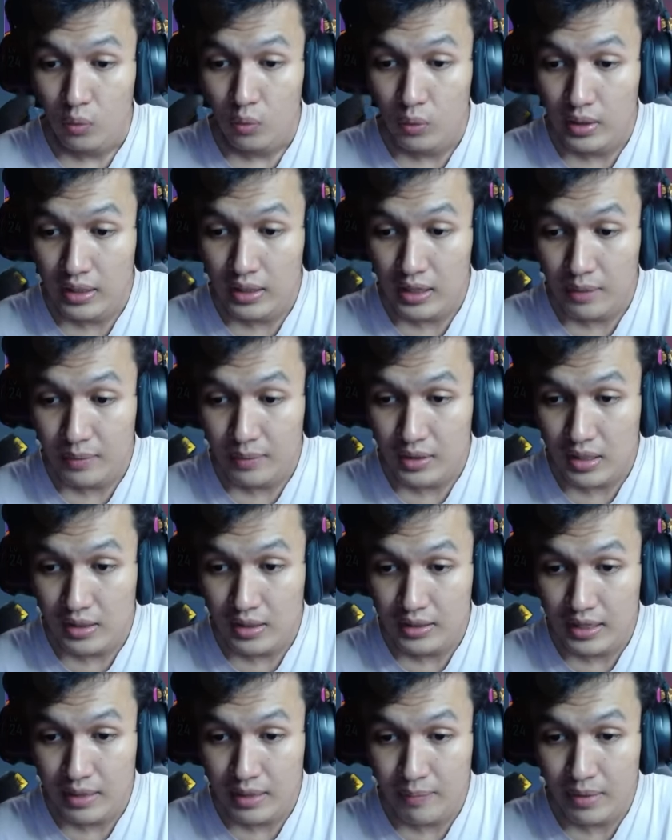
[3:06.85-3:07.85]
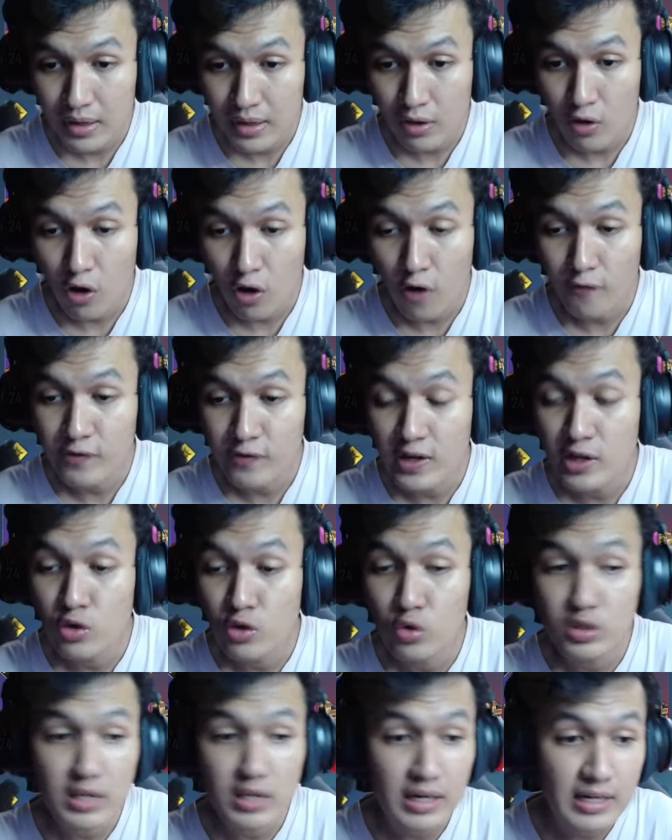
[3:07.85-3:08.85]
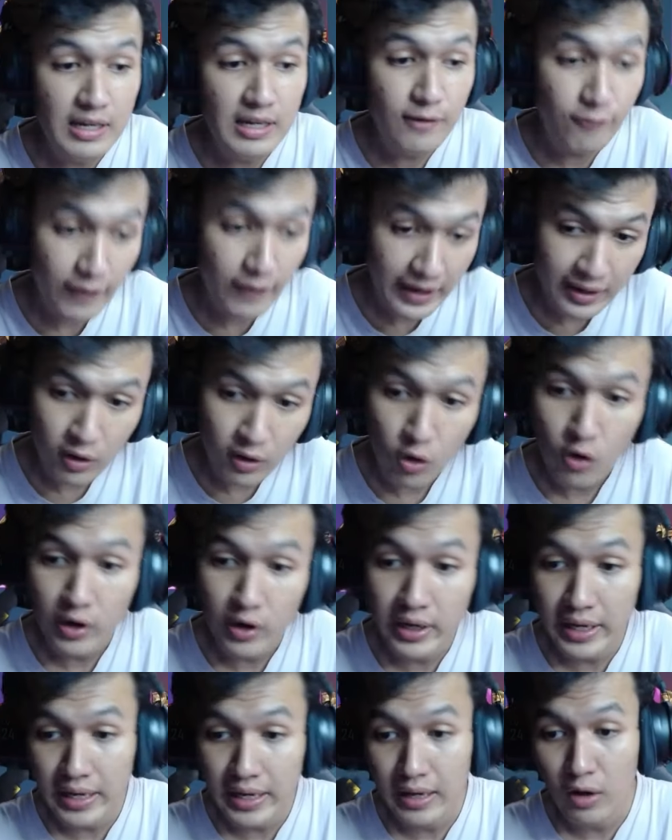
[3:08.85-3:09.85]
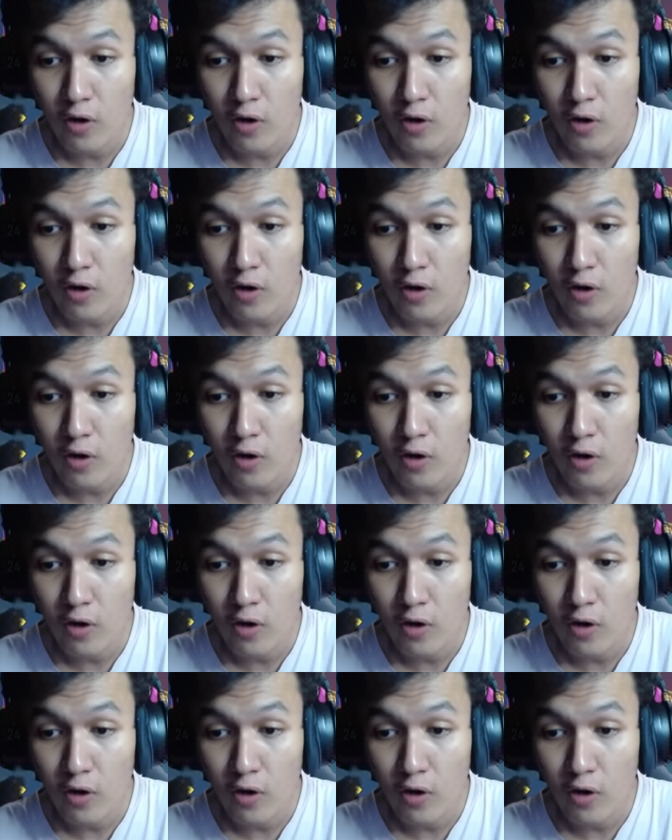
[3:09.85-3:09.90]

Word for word: Win elemental damage of the user defense. Oke, okay.